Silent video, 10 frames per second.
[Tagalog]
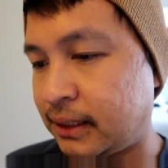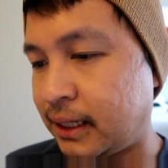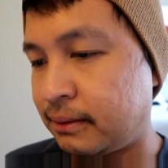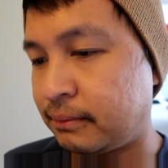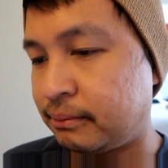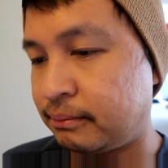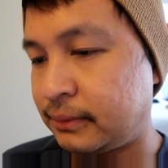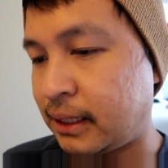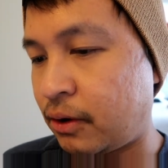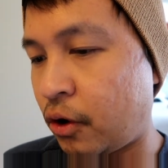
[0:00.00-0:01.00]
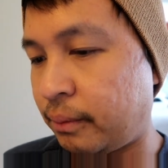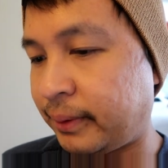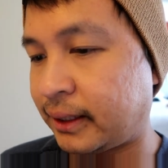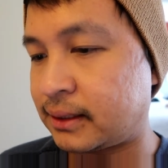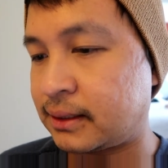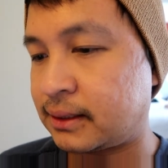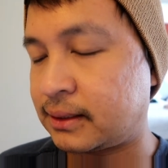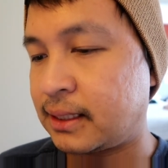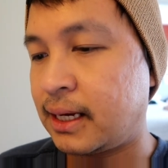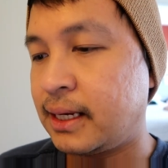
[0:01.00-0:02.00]
nag nag-comment
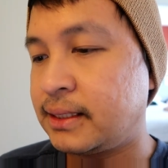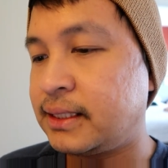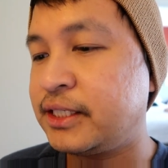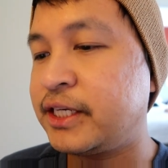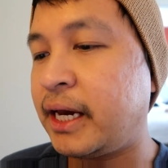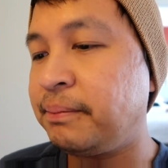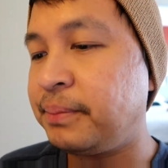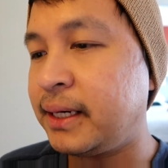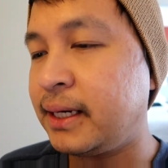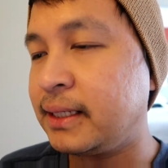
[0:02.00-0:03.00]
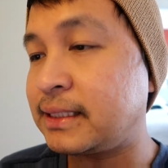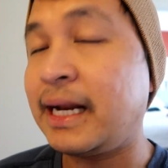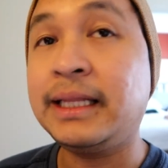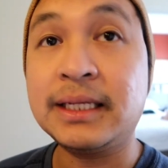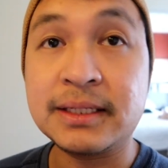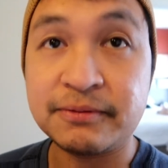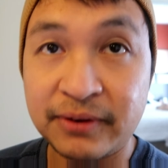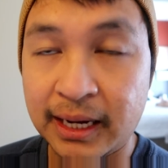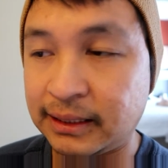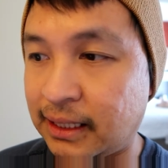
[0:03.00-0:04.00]
si JP sa latest
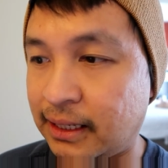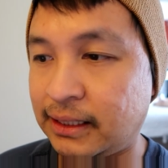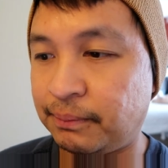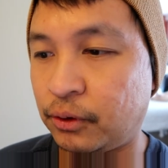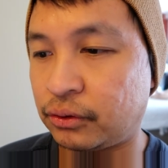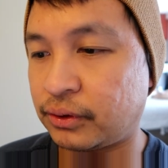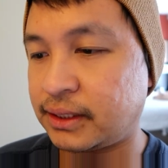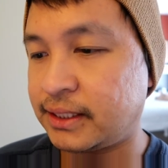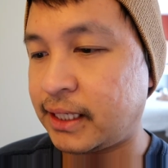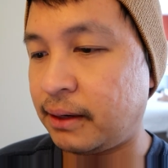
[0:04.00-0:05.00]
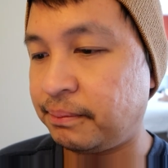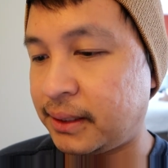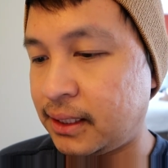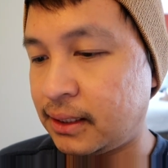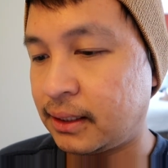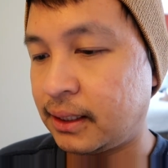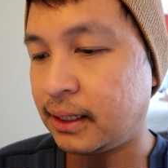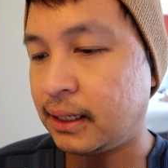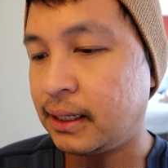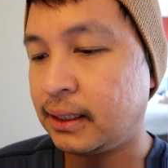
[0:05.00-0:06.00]
vlog na inupload ko si JP
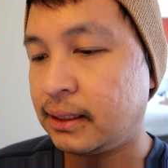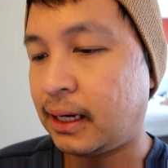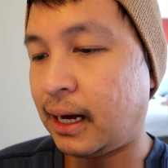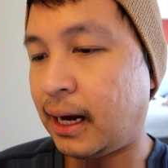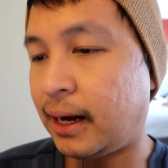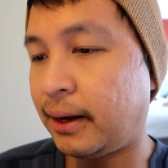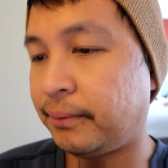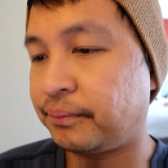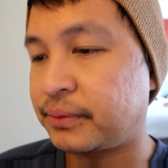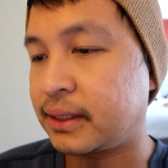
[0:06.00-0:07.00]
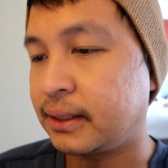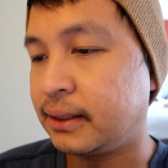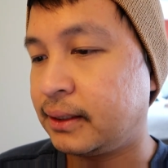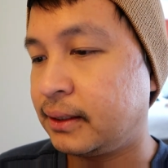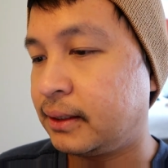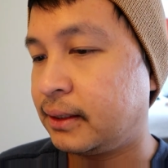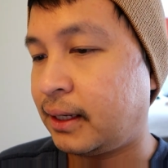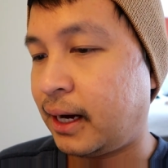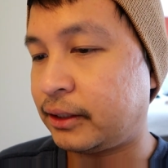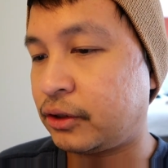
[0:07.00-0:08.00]
um
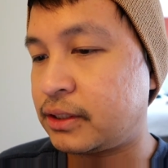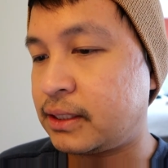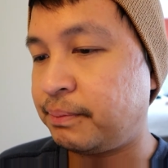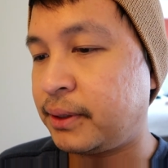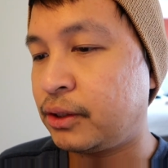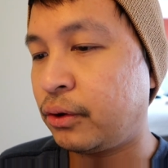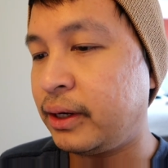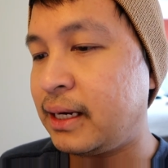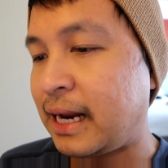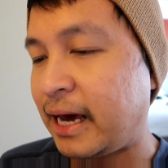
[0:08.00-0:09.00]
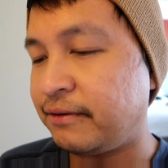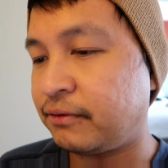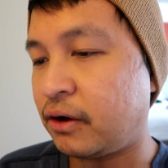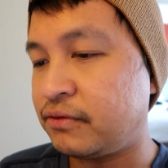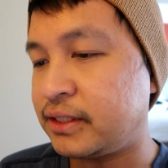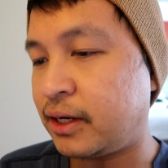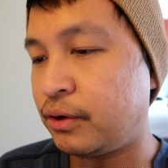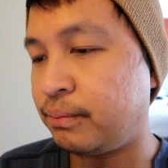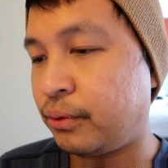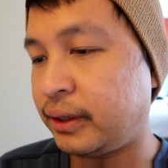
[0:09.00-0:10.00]
ato si Pinoy Life of
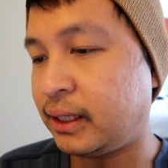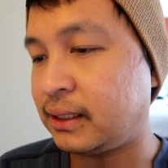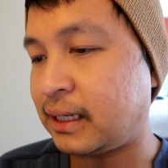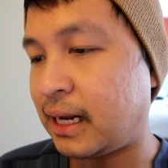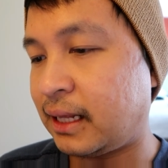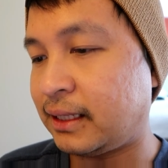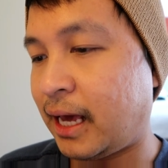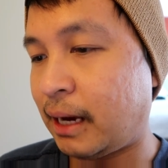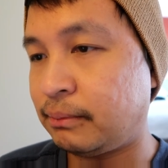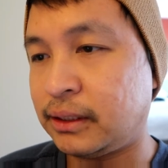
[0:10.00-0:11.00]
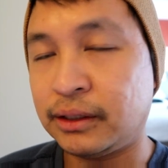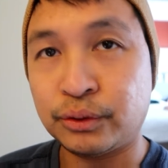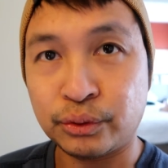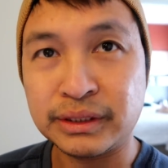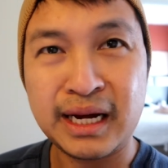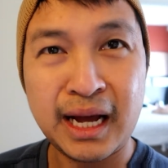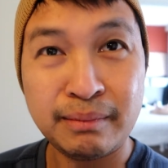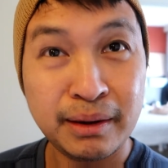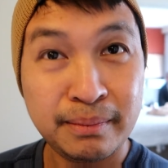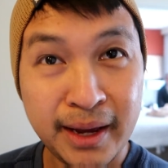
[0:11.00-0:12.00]
Jello Boy in Canada MD Cruz ang
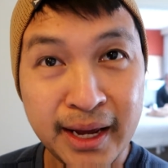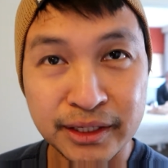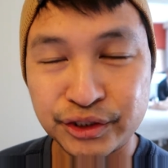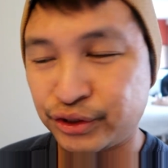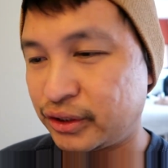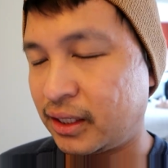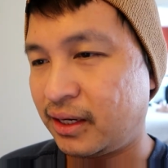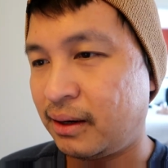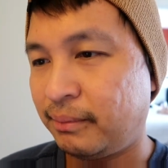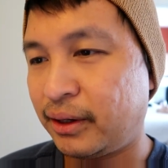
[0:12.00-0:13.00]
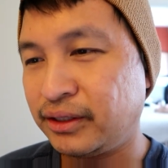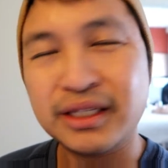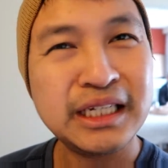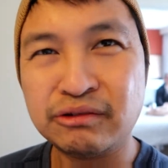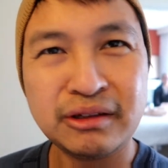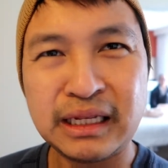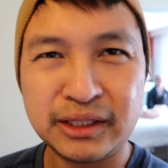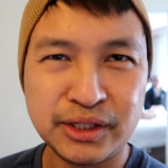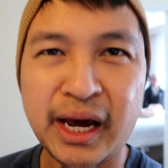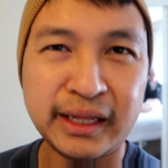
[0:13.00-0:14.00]
haba besh pero i-shoutout
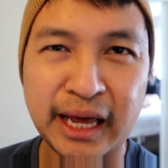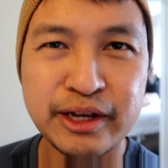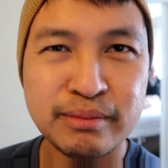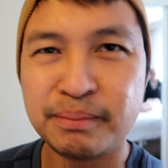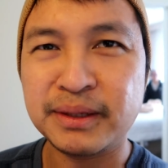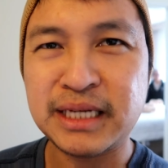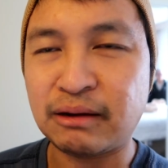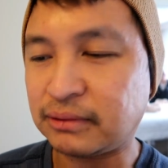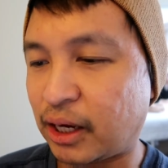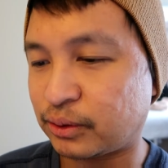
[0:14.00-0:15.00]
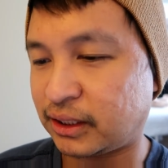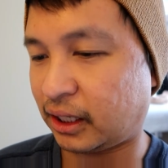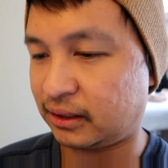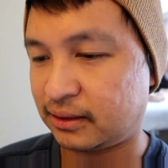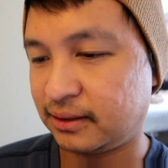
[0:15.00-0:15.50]
natin siya kahit ayun niya magpa-shoutout charot